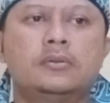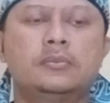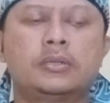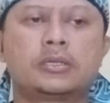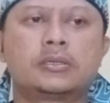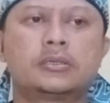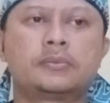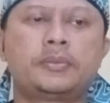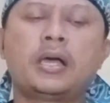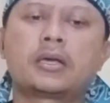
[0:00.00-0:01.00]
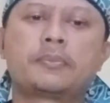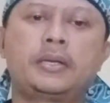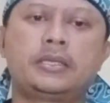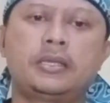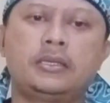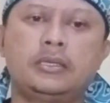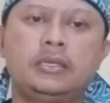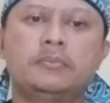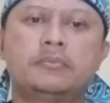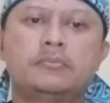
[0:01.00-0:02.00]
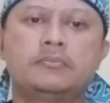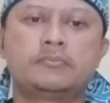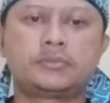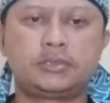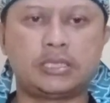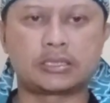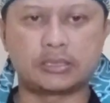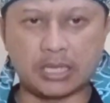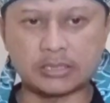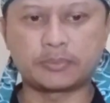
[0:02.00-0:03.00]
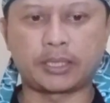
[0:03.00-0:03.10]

berpihak kepada TI, jelas